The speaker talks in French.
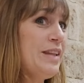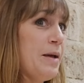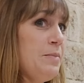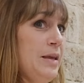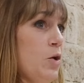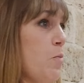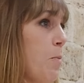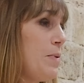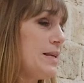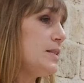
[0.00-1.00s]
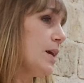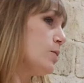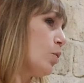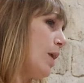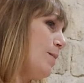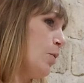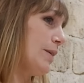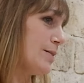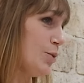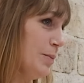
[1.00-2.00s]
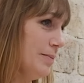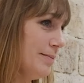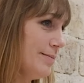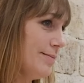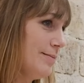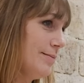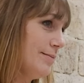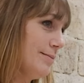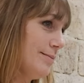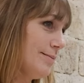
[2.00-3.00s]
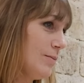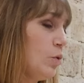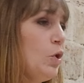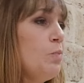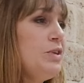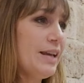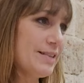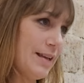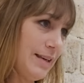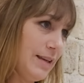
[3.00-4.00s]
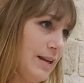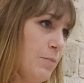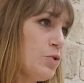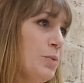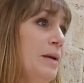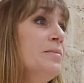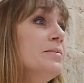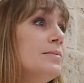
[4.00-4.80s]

a mis le mot plaisir sur l'alimentation, on a oublié que les besoins.